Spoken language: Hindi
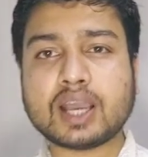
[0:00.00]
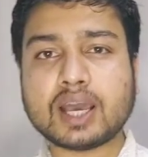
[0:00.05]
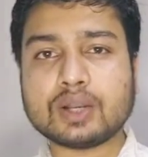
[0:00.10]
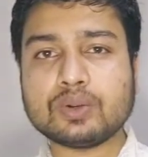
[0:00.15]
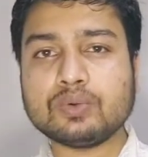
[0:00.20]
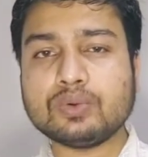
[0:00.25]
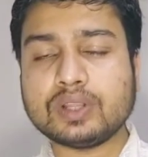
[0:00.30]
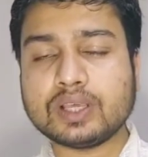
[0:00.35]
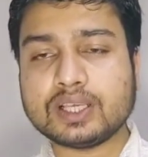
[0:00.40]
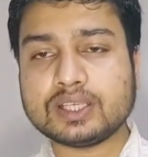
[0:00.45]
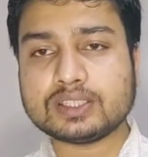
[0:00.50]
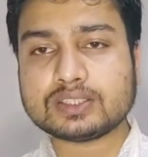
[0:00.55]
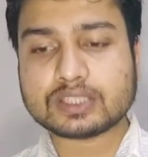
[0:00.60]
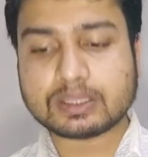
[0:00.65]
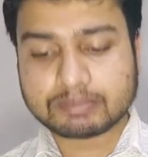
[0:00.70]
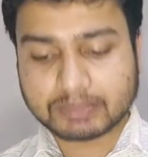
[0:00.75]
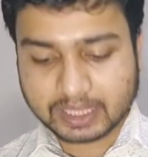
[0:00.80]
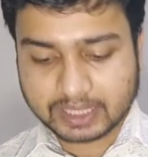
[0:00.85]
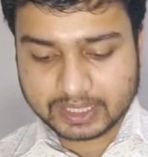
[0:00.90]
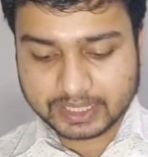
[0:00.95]
कानून है इस
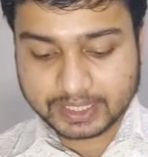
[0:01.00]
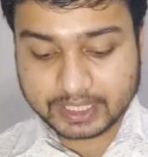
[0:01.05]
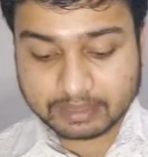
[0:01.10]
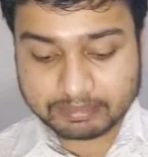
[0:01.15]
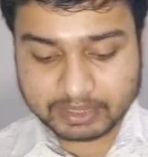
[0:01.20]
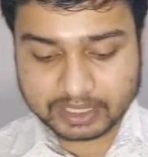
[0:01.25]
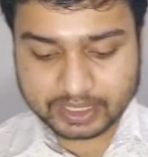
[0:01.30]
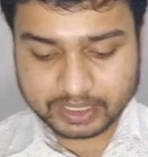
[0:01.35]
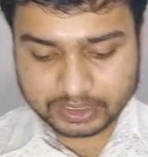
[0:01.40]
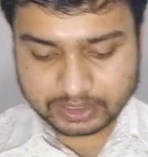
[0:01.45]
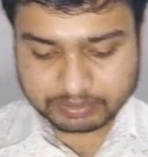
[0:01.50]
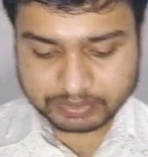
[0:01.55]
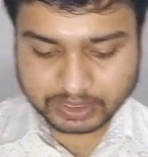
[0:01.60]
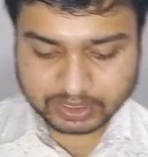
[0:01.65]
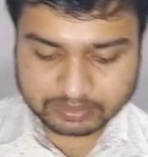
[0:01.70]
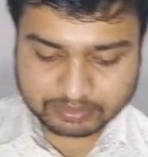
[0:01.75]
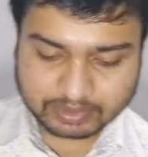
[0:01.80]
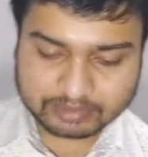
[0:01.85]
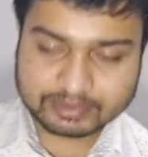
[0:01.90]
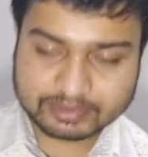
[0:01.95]
सब का लिंक मैं
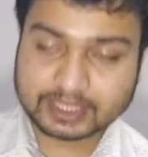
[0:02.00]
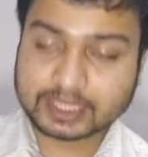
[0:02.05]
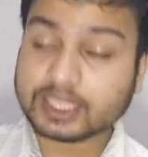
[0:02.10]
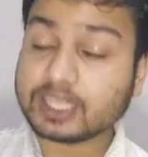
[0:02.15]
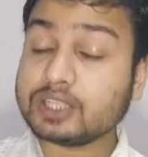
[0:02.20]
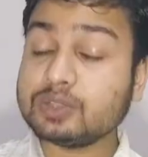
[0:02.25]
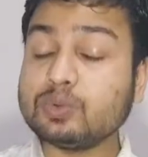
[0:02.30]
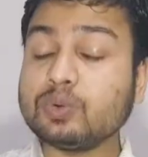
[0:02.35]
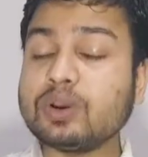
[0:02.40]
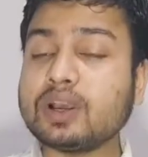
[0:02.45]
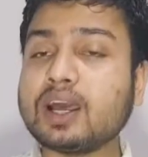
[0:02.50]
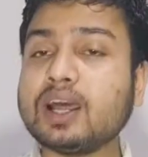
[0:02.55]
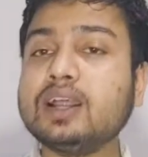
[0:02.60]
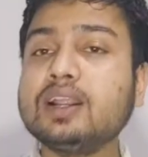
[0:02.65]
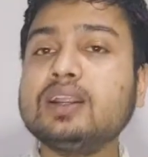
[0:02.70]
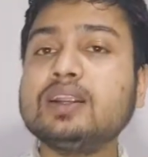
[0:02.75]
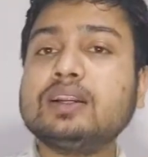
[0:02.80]
डिस्क्रिप्शन में दे दूंगा